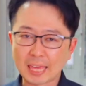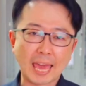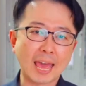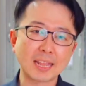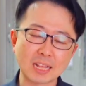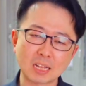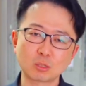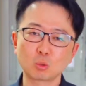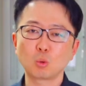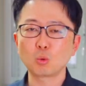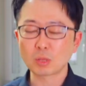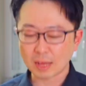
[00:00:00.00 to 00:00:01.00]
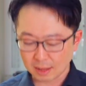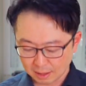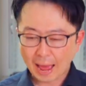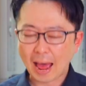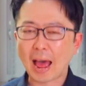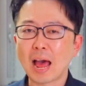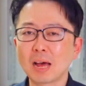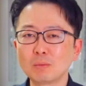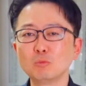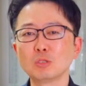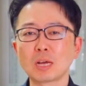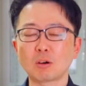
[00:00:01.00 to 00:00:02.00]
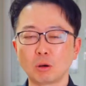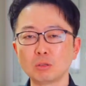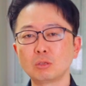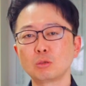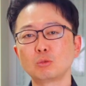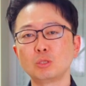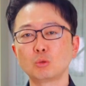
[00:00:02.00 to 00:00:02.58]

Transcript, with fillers: 개나 소나 아무나 건드려도 이